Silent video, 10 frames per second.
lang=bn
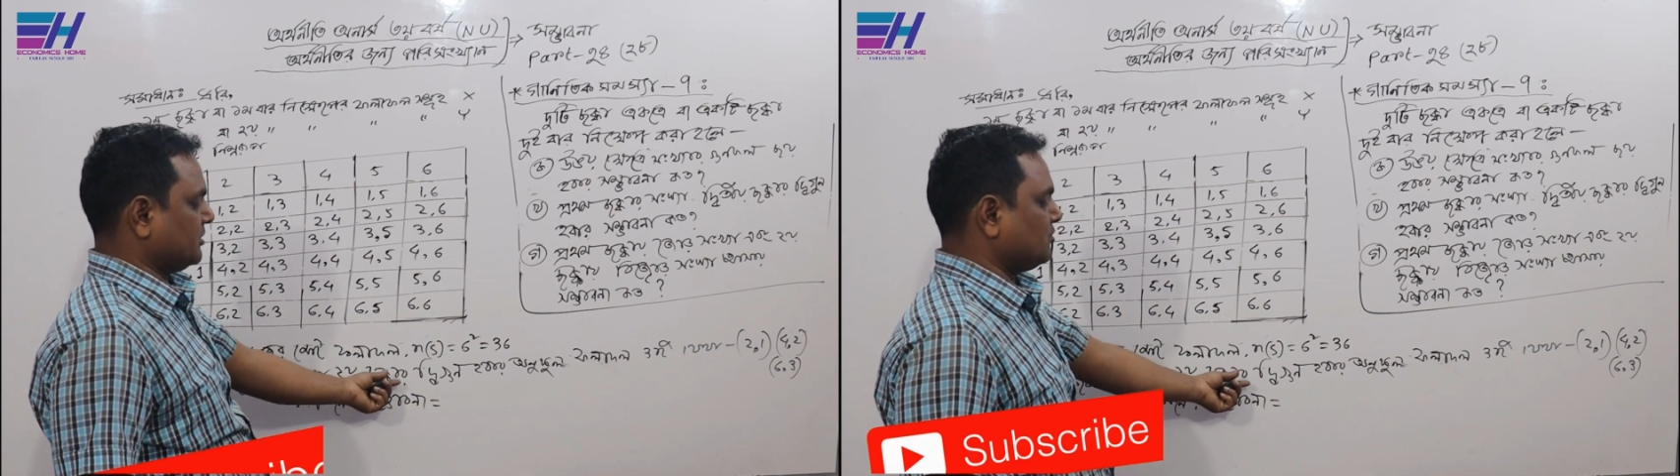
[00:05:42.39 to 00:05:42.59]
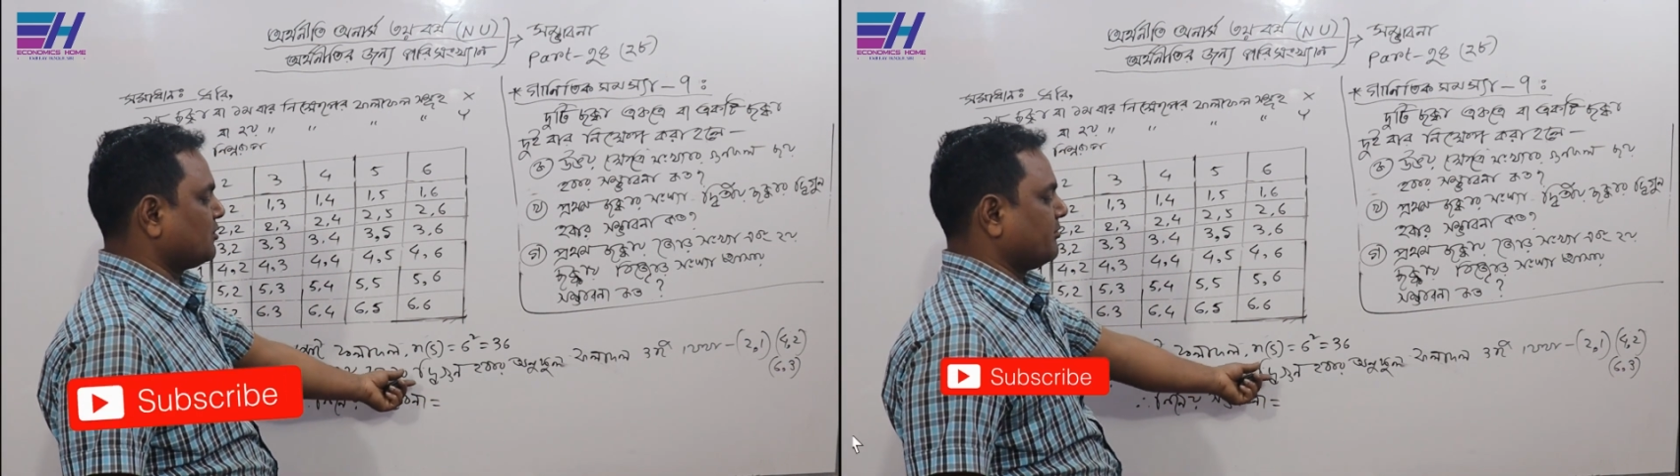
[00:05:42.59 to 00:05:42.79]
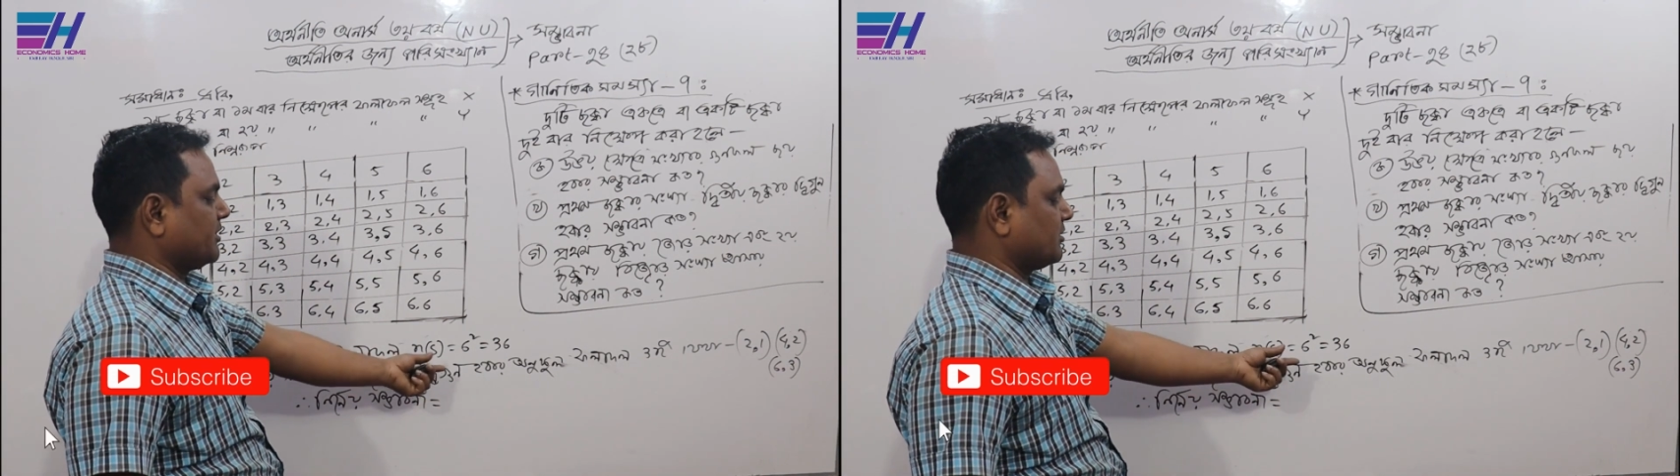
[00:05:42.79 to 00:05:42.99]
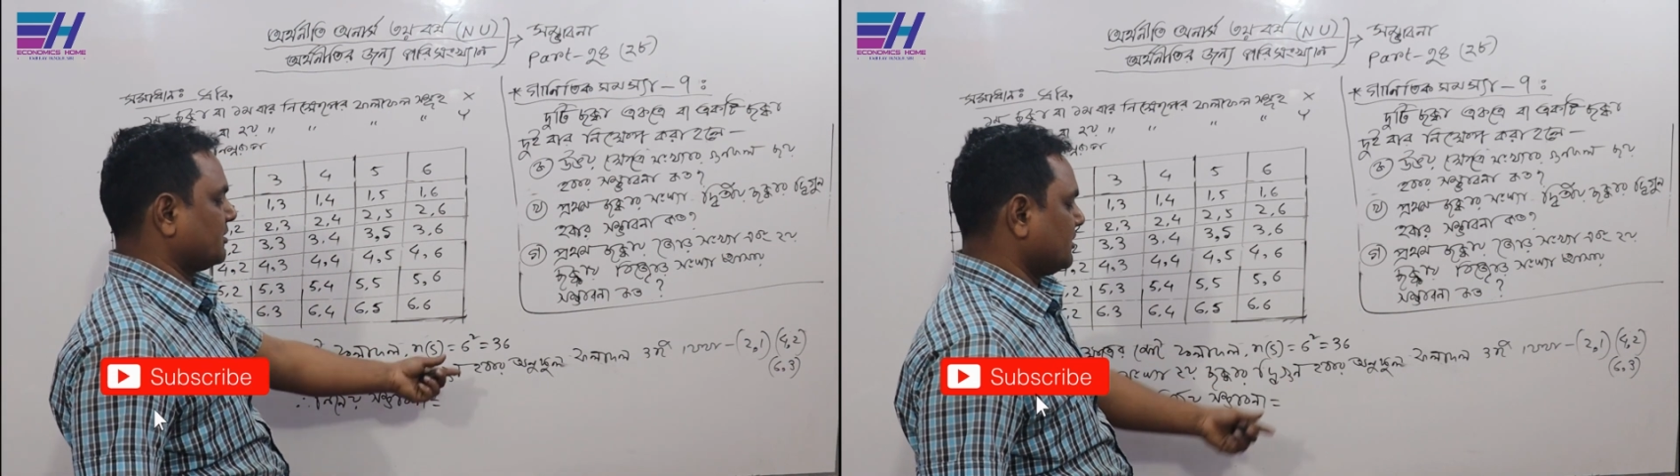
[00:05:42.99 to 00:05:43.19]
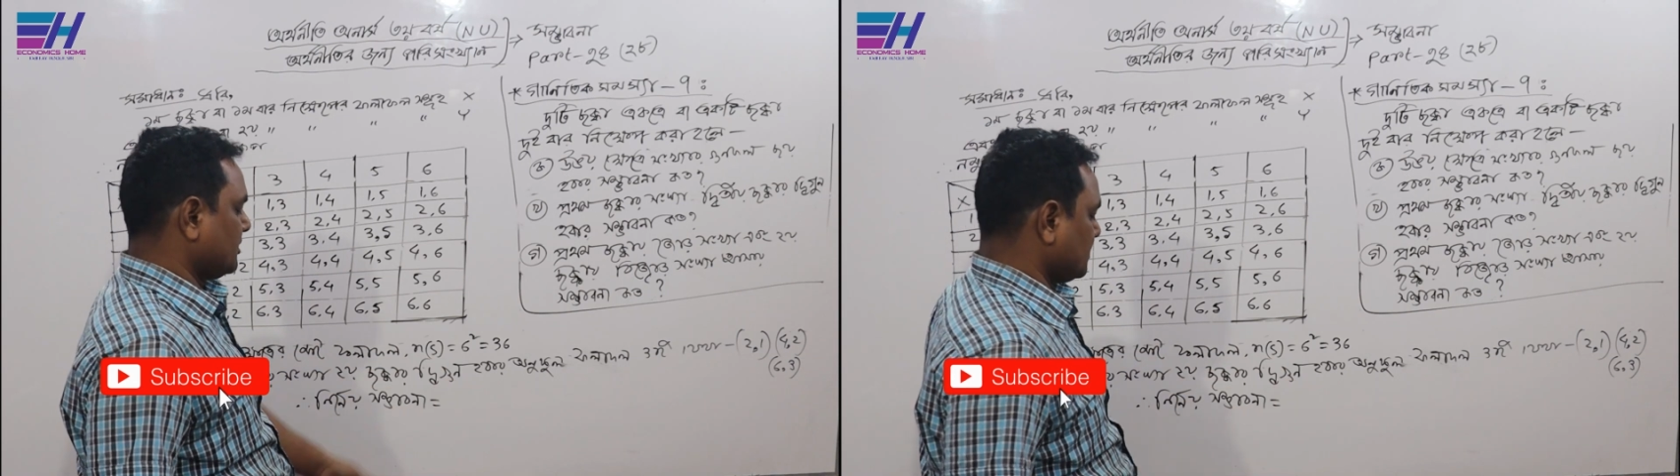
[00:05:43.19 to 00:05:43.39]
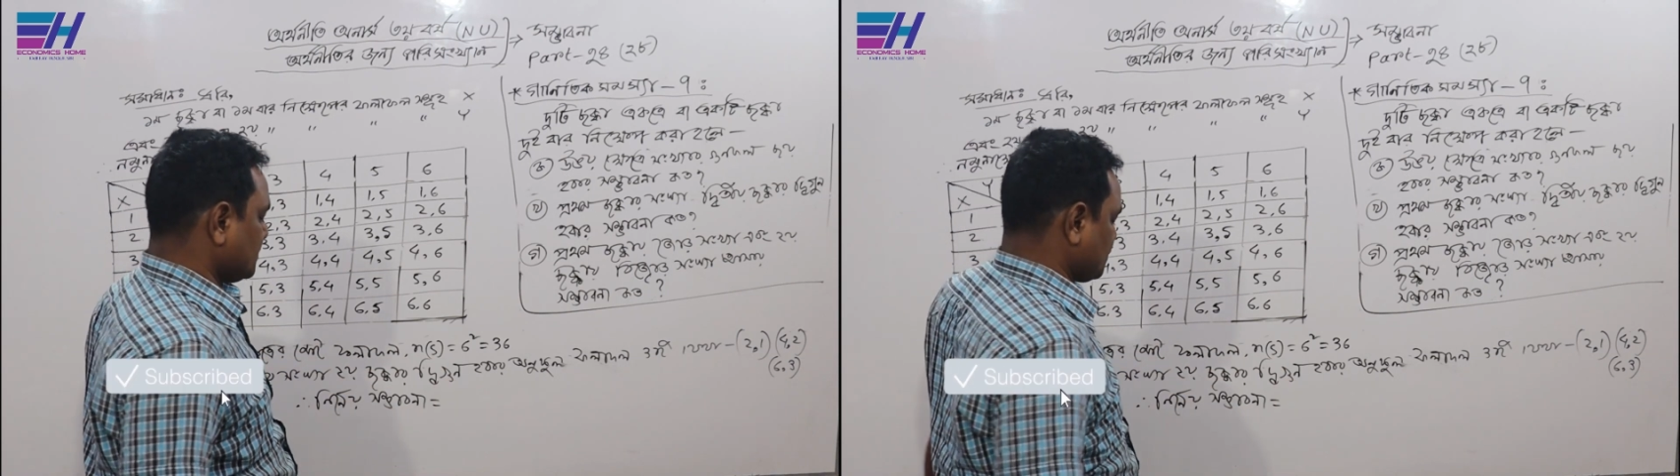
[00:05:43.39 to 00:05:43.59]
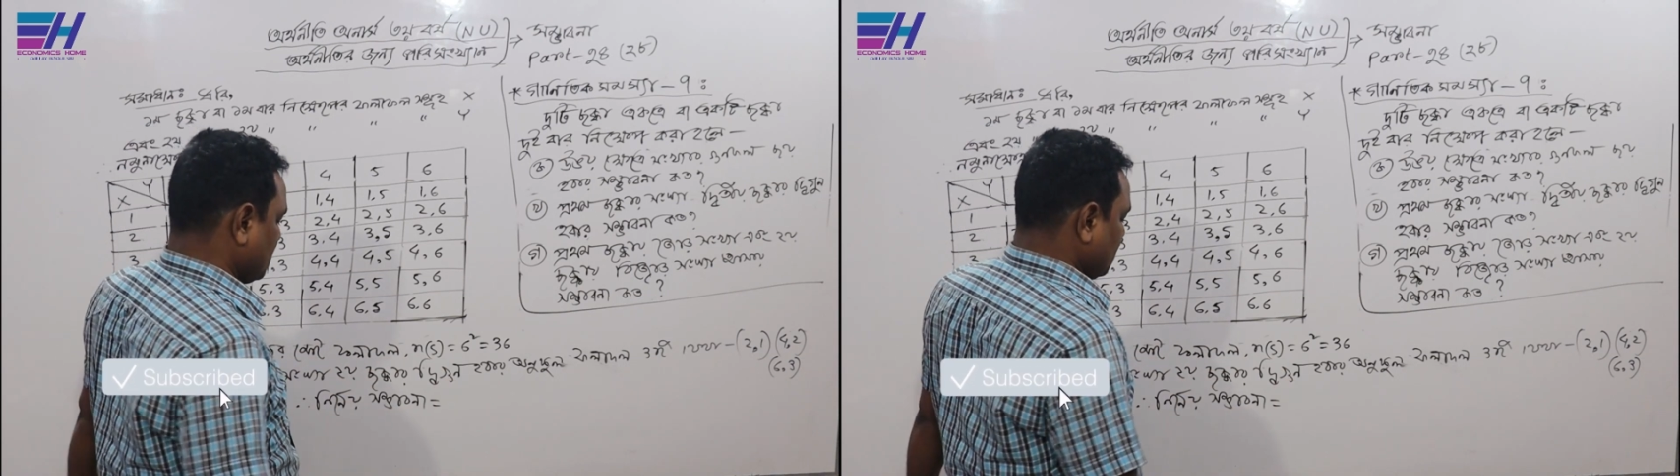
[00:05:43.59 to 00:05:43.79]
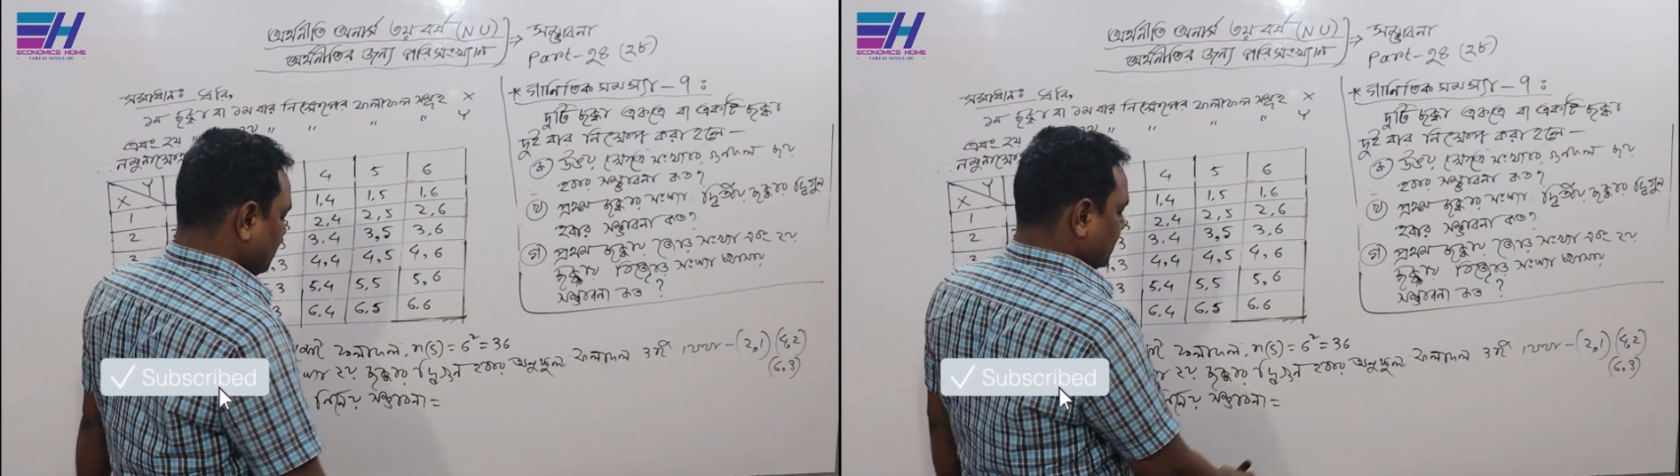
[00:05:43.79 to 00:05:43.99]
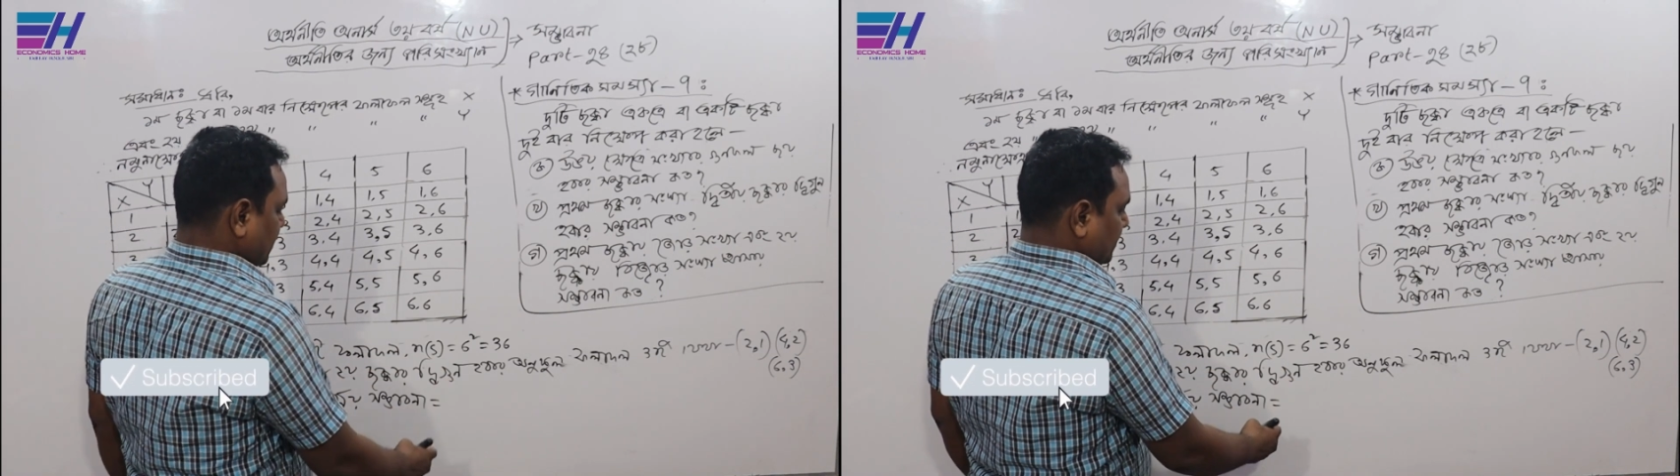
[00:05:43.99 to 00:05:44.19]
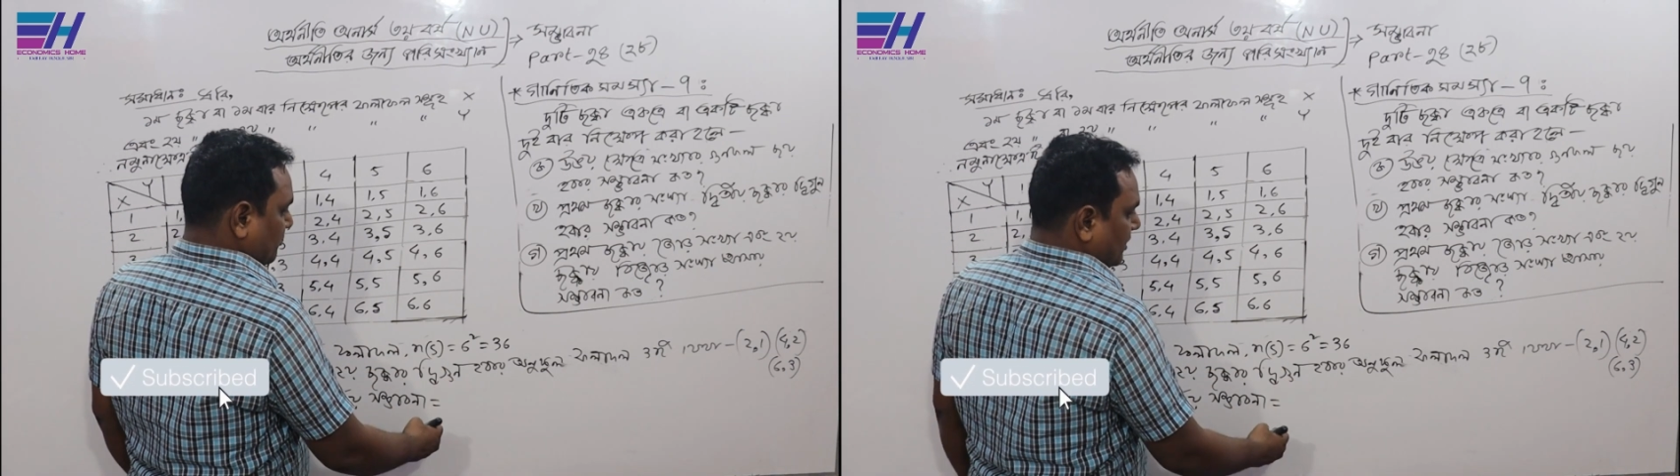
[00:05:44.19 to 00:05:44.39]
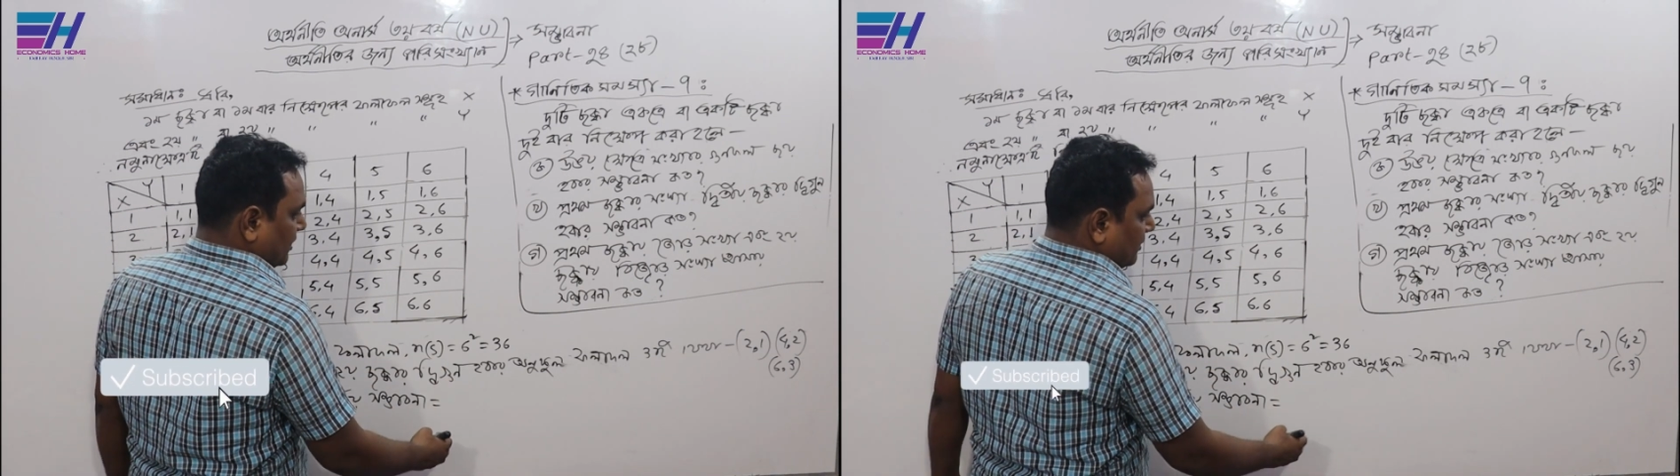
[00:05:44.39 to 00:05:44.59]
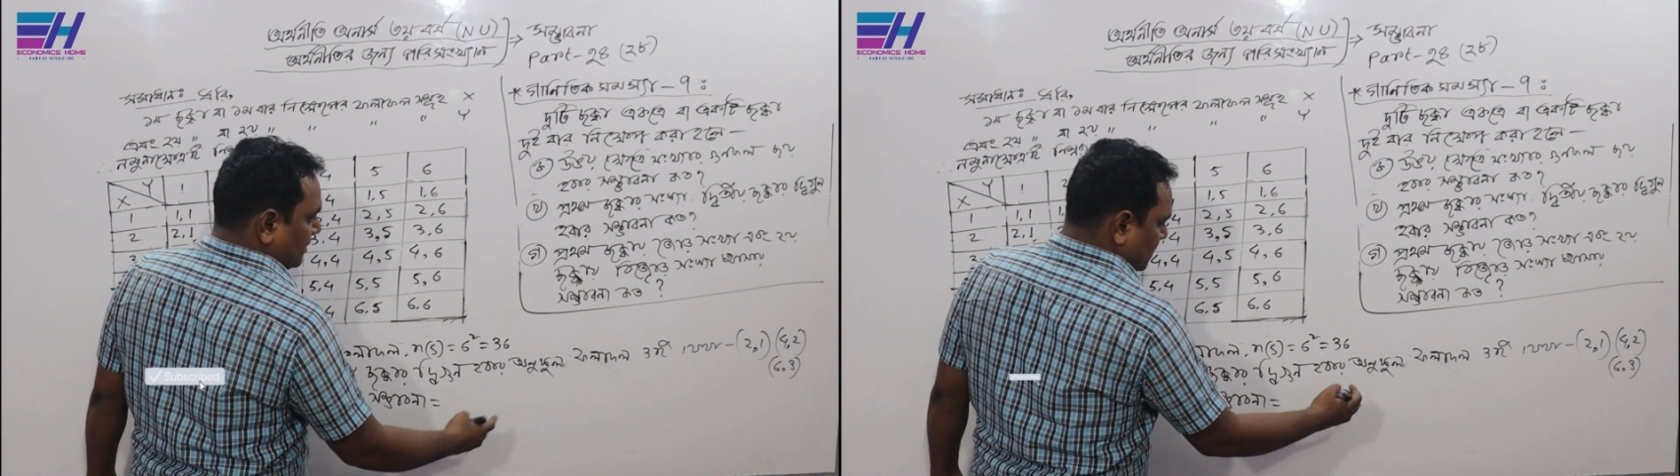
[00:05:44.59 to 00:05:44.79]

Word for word: দ্বিগুণ হবার সম্ভাবনা ইকুয়াল